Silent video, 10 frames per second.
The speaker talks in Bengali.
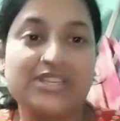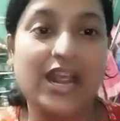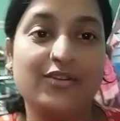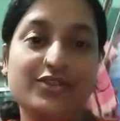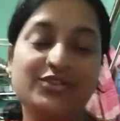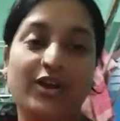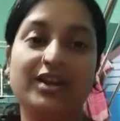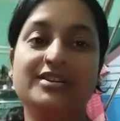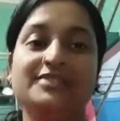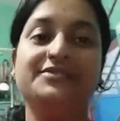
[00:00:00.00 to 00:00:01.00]
জানোই
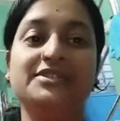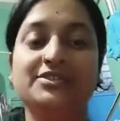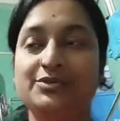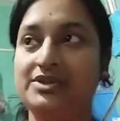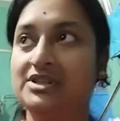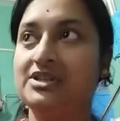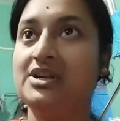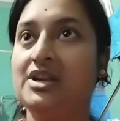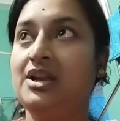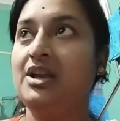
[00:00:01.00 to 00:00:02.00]
সকালে টিফিন রুটি
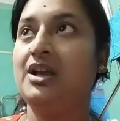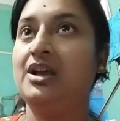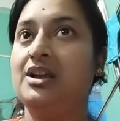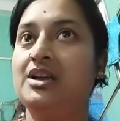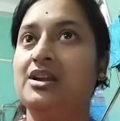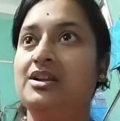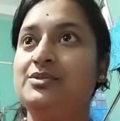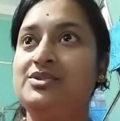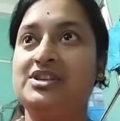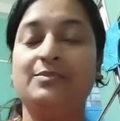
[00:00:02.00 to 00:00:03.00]

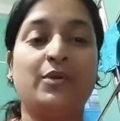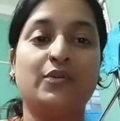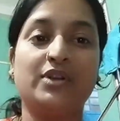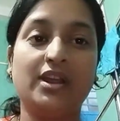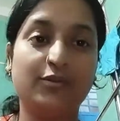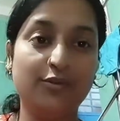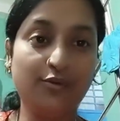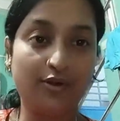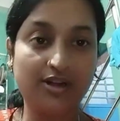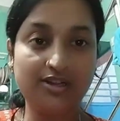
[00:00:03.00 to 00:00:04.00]
লুচি পরোটা এগুলো
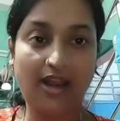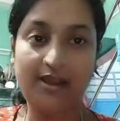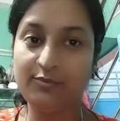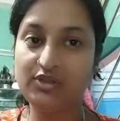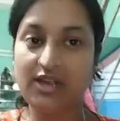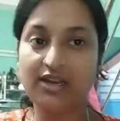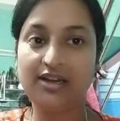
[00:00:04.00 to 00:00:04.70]
করার টাইমও থাকে